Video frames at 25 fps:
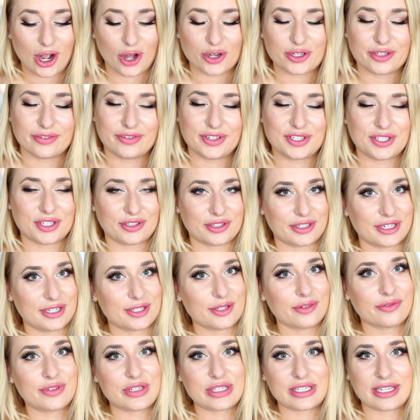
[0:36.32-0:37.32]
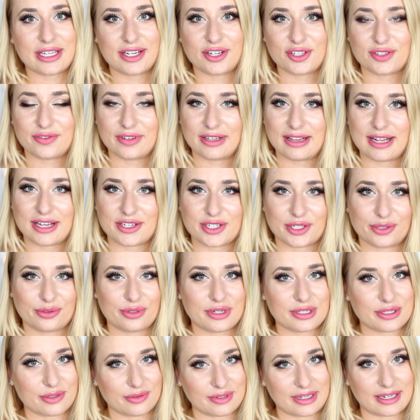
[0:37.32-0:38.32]
Oczywiście to nie są wszystkie rozświetlacze,
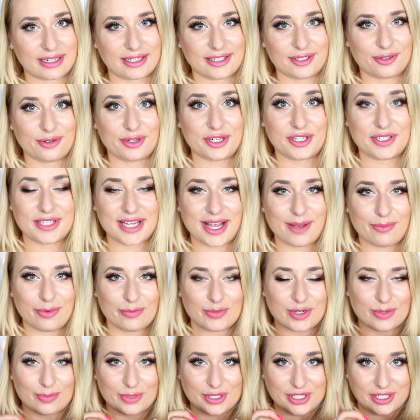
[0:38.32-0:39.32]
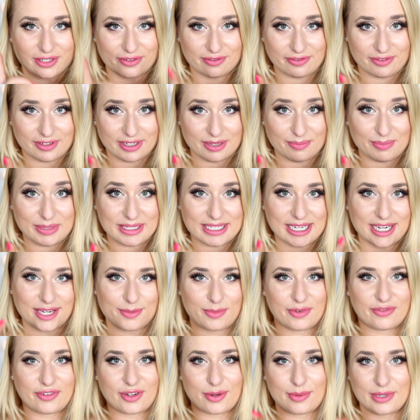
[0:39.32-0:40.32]
które są na rynku i chciałabym, żebyście wy
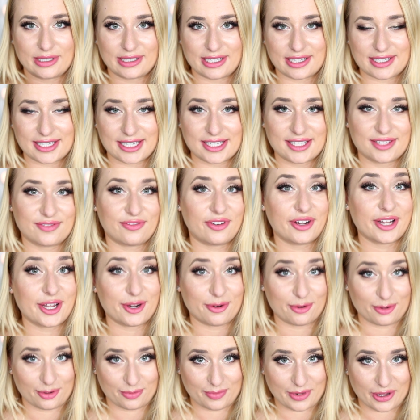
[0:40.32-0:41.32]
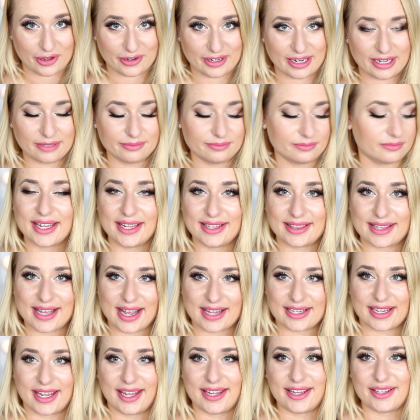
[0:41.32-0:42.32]
pisali mi w komentarzach swoje ulubione, i
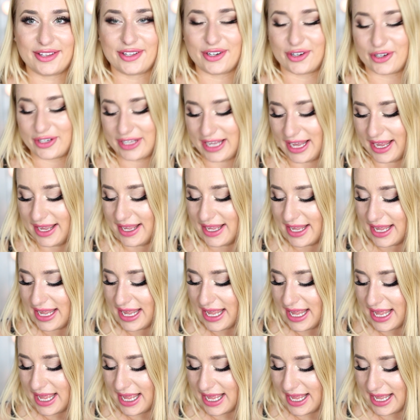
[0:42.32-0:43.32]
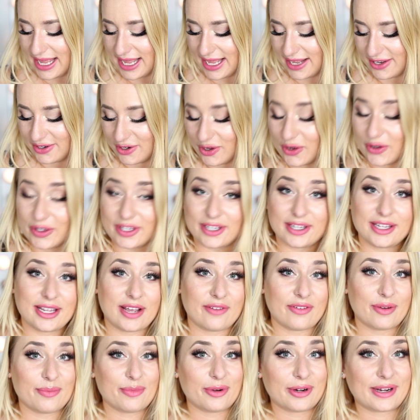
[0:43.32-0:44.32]
tanie, i drogie. E, no i
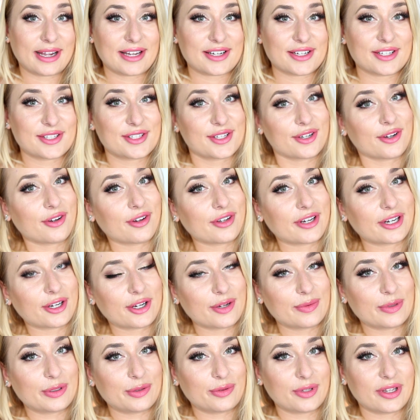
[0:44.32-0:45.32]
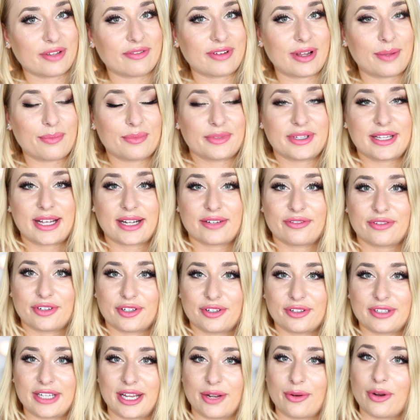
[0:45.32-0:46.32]
ja Wam pokażę, co rekomenduję Wam, jak
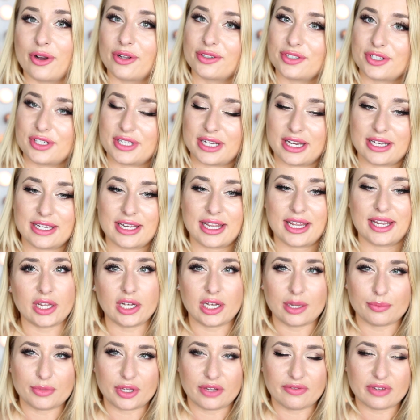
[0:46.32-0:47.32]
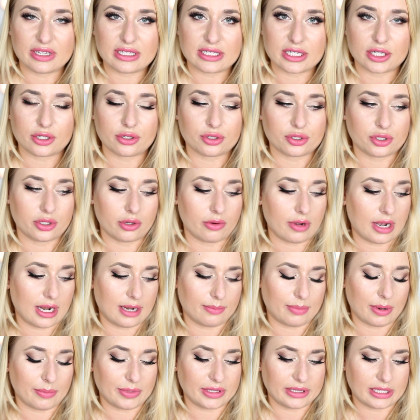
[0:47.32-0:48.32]
wyglądają odcienie, ile mniej więcej kosztują,
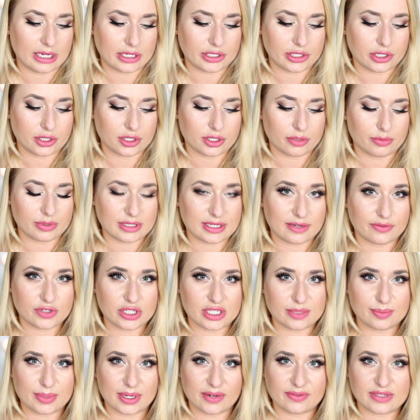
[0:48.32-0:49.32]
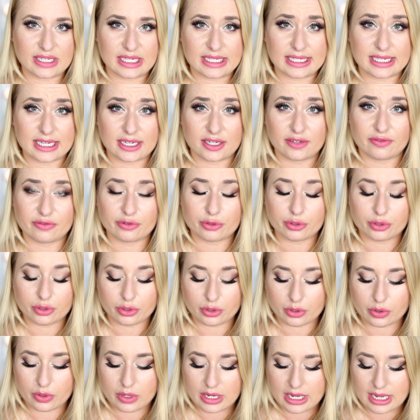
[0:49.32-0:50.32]
ale pamiętajcie, żeby zawsze sprawdzać ceny w
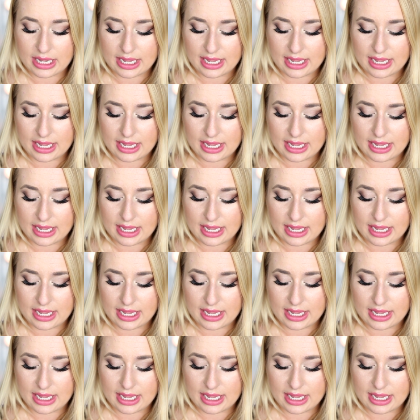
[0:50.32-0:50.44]
Google.